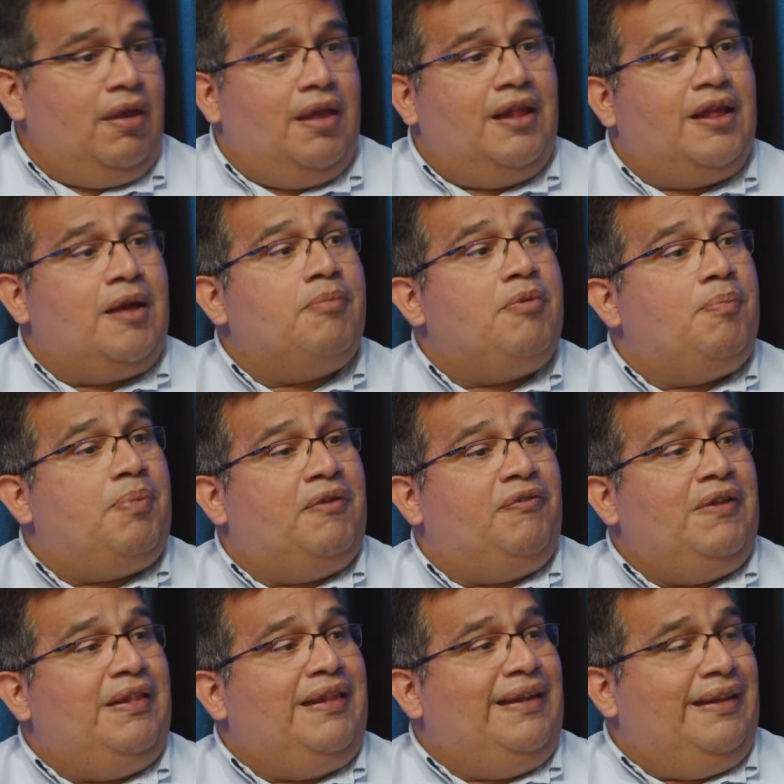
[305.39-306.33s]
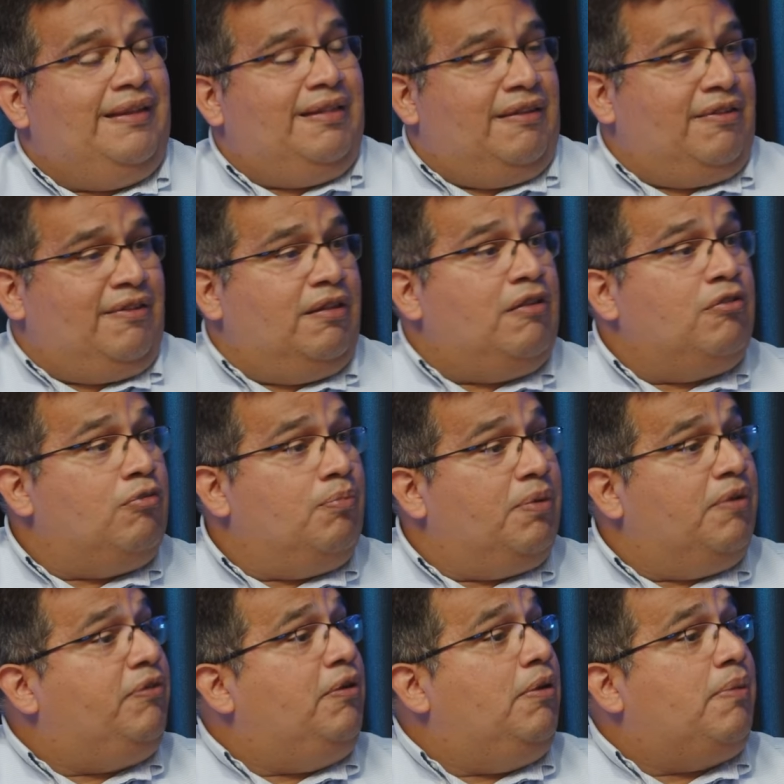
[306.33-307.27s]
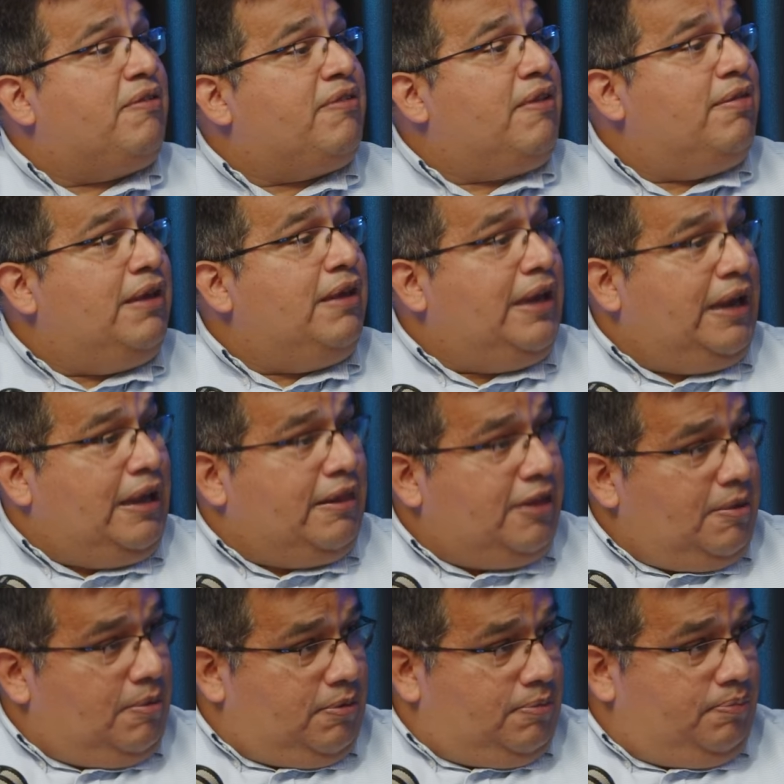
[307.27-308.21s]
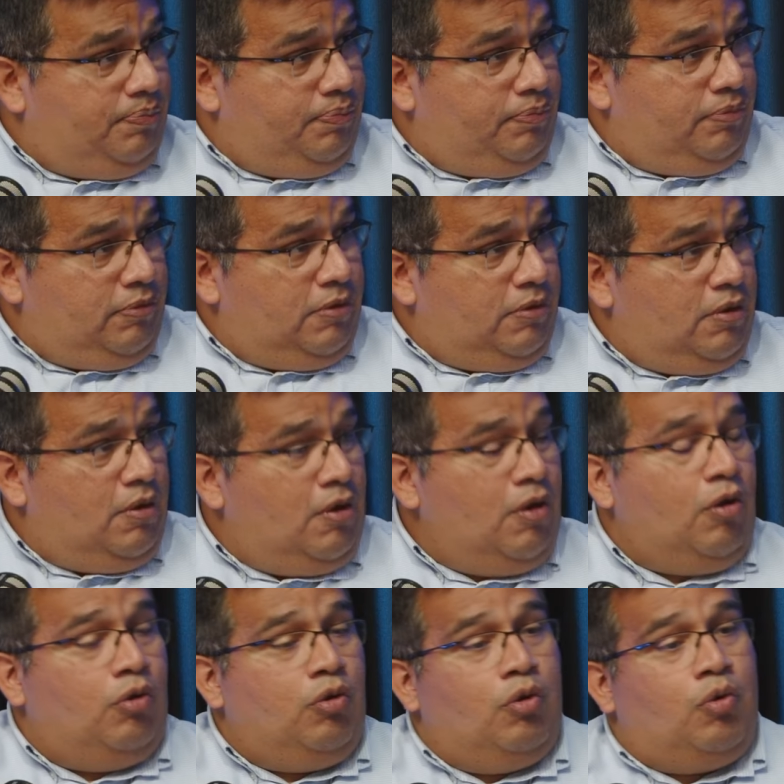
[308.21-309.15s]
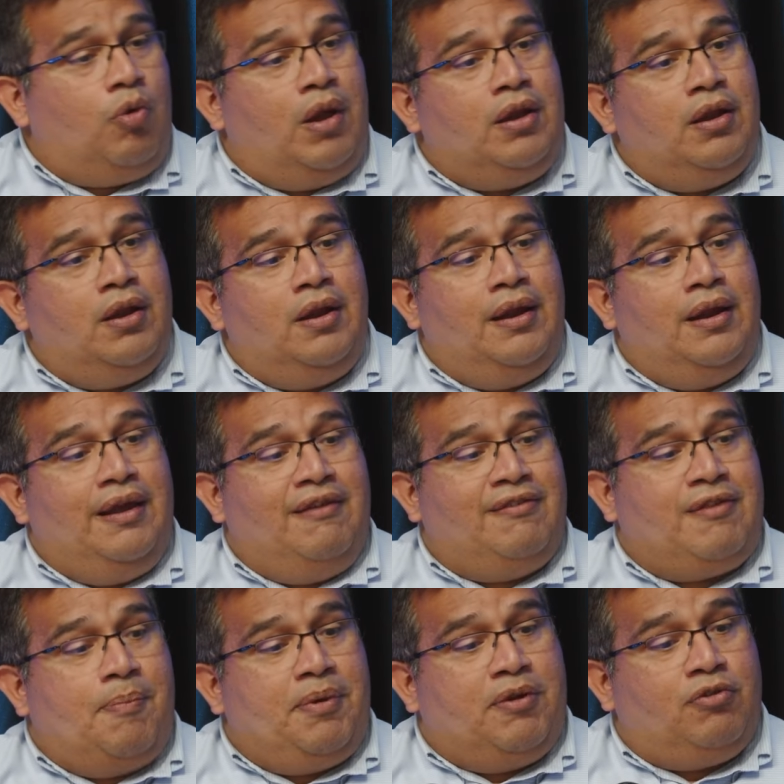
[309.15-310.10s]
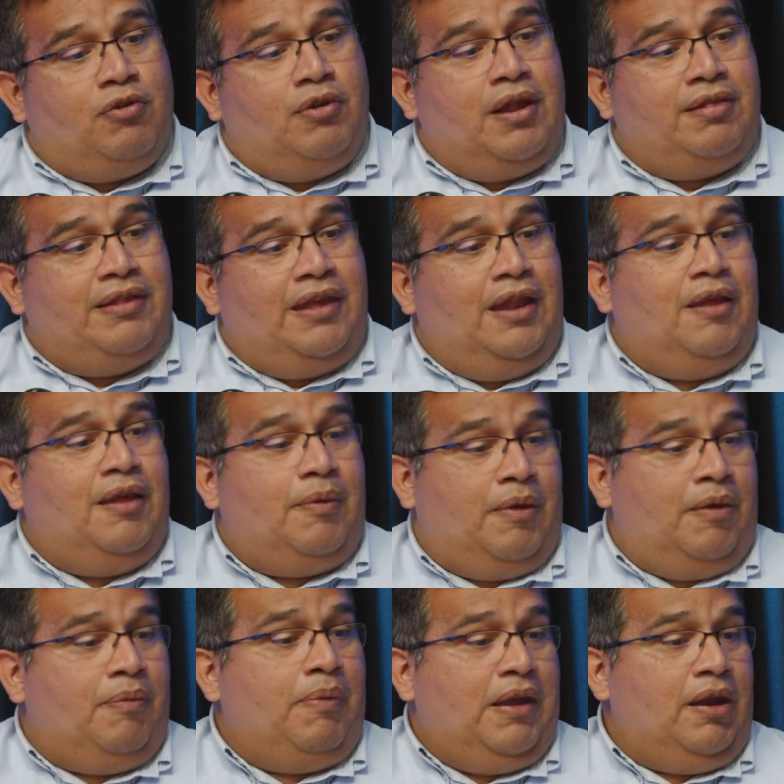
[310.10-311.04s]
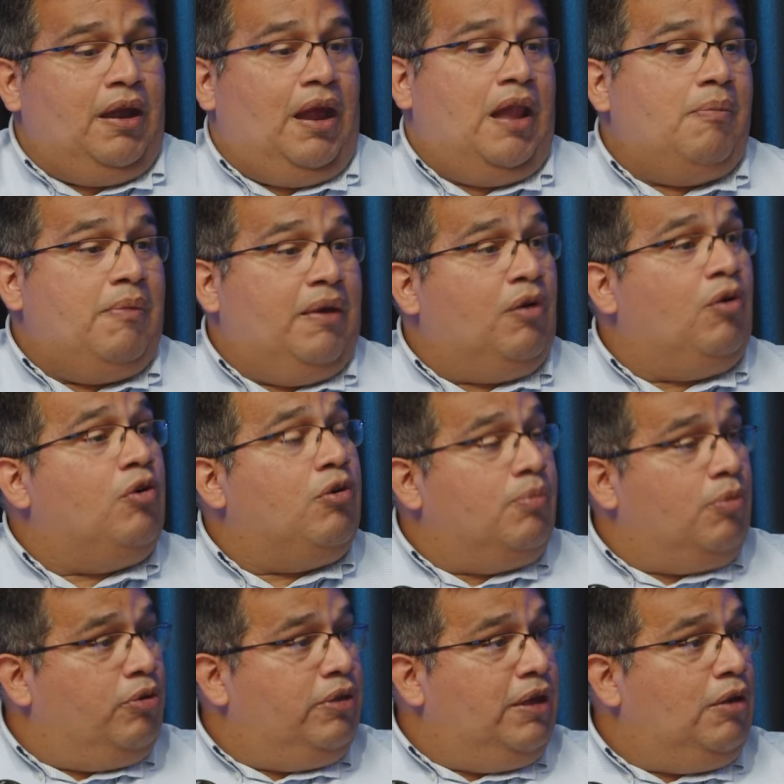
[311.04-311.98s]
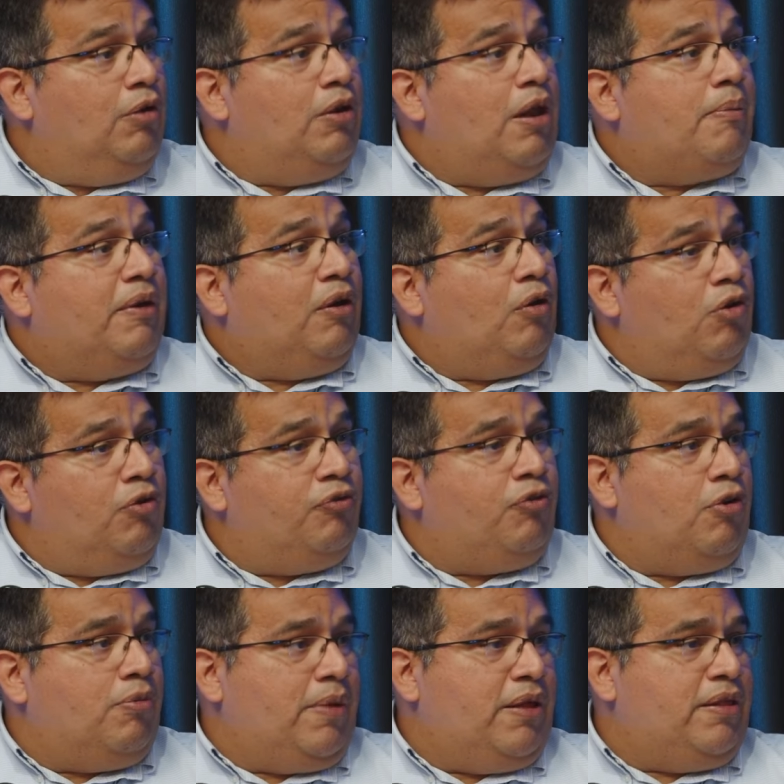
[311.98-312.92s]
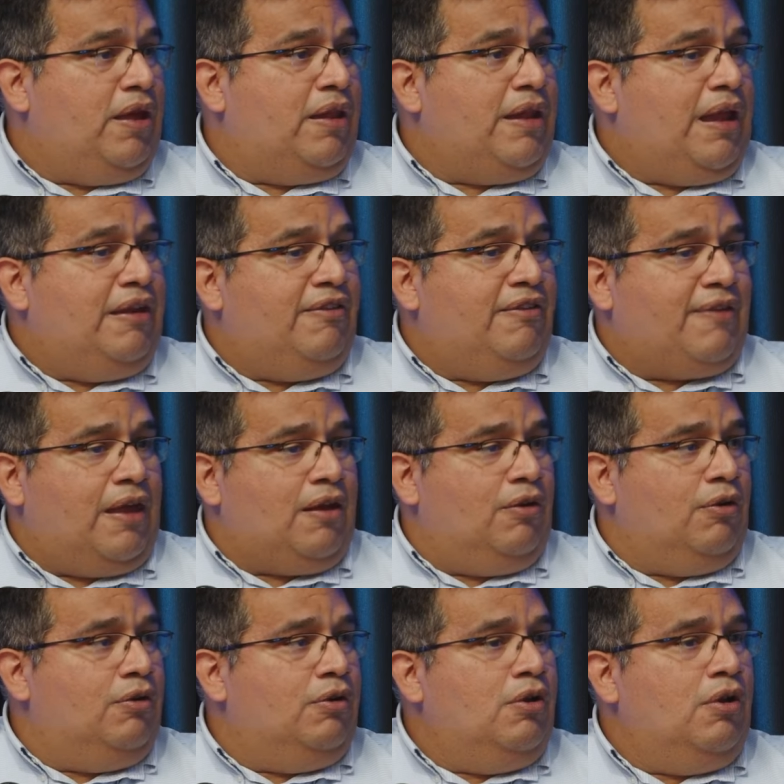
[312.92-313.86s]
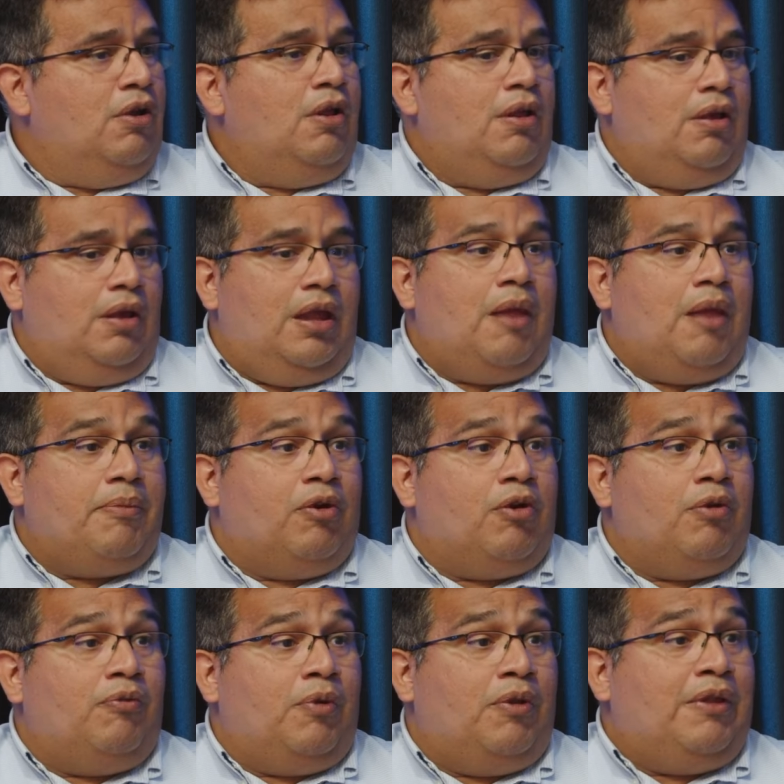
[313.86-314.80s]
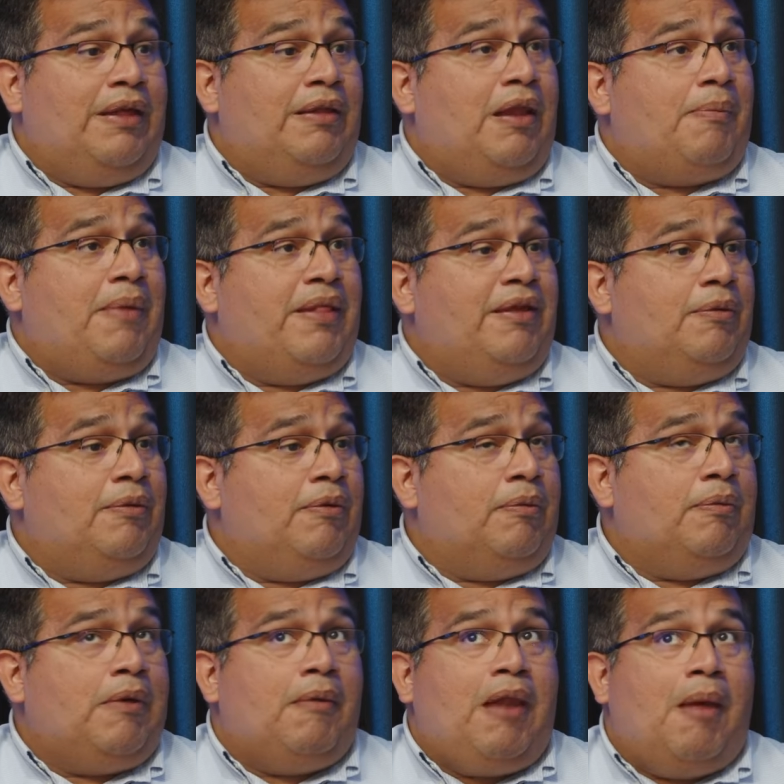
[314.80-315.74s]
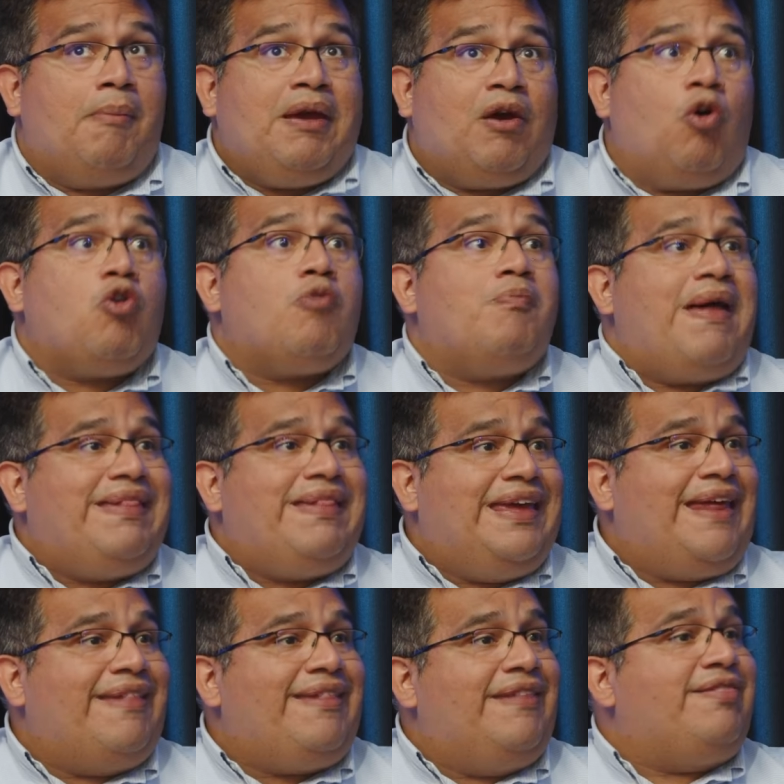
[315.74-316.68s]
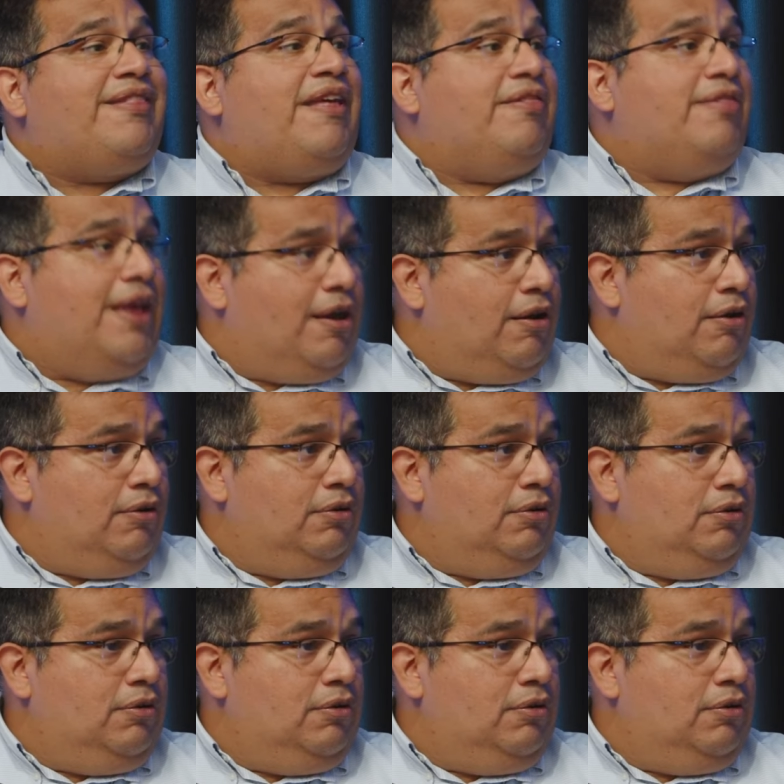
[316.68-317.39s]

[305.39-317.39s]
El cambio, el perfil de Data Scientist es un perfil bastante creativo con lo cual esta persona tiene que ver el mejor modelo, la mejor forma de analizarlo y la mejor, la, manera, mejor manera de entenderlo